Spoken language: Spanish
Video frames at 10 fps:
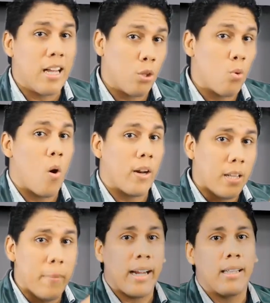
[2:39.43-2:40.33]
Ya estos
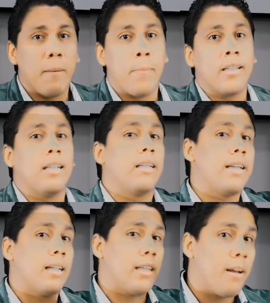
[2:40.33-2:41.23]
jugadores también que están
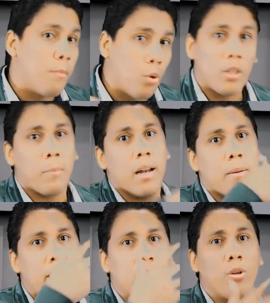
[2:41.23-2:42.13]
presentes ya tienen múltiples
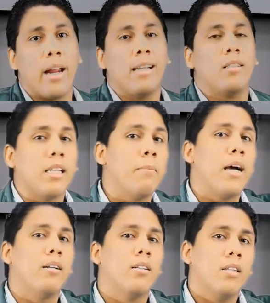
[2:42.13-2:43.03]
eliminaciones
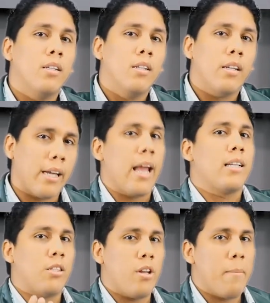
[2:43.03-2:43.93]
encima. ¿Y qué
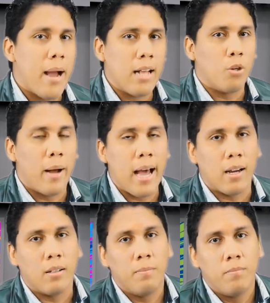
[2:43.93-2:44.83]
decisiones van a
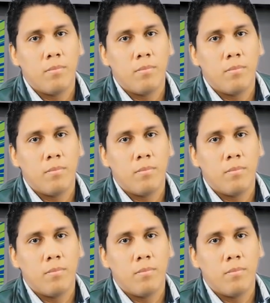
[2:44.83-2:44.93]
tomar?